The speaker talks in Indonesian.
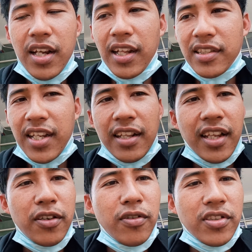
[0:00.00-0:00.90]
dan
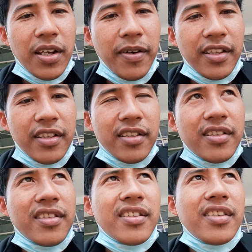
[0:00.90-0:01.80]
santai dulu sahabat
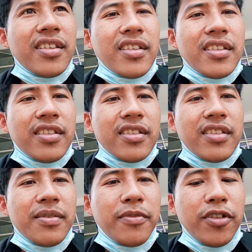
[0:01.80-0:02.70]

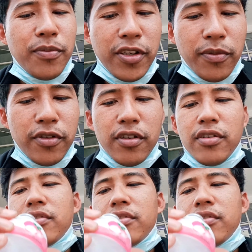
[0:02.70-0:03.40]
minum-minum dulu